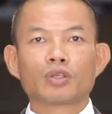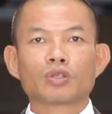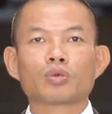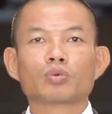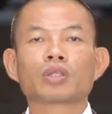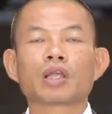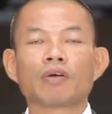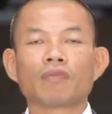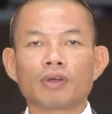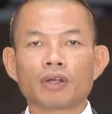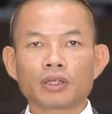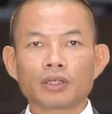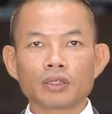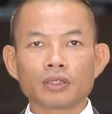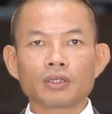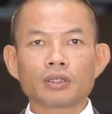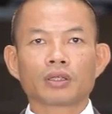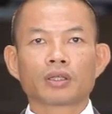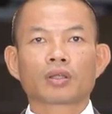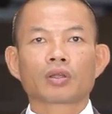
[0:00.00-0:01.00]
Chúng ta vẫn
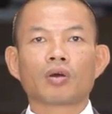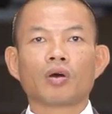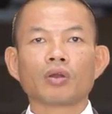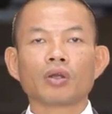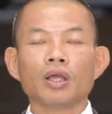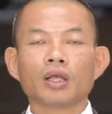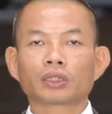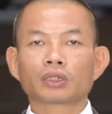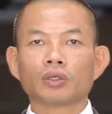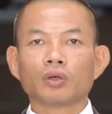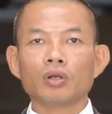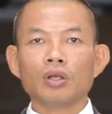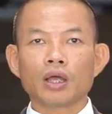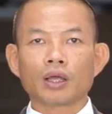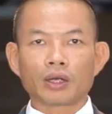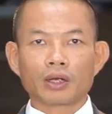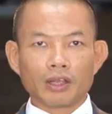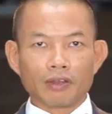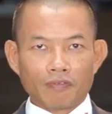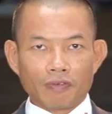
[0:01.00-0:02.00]
có được số
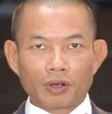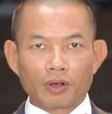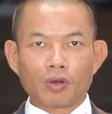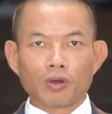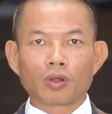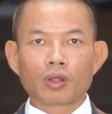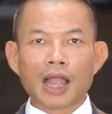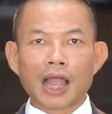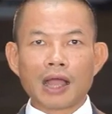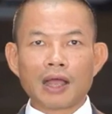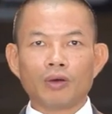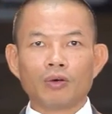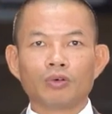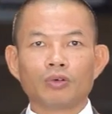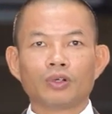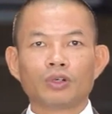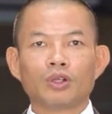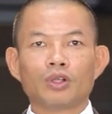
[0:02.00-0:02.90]
lượng referral cao,